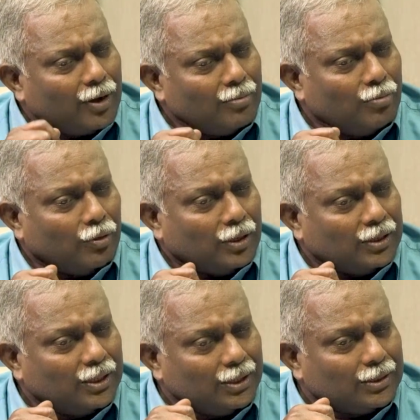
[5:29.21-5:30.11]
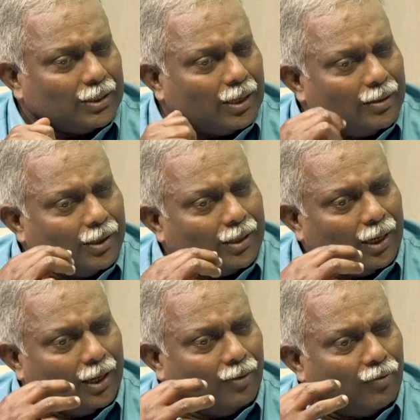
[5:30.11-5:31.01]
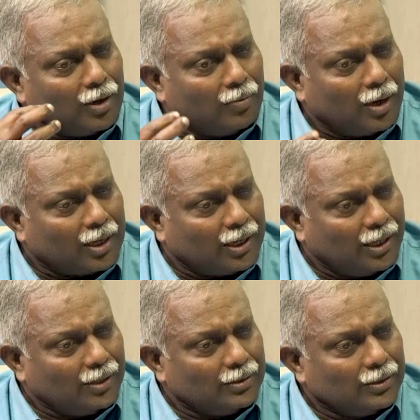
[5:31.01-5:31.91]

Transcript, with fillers: வரும் பொழுது என்ன நிலையில் வருவார்கள்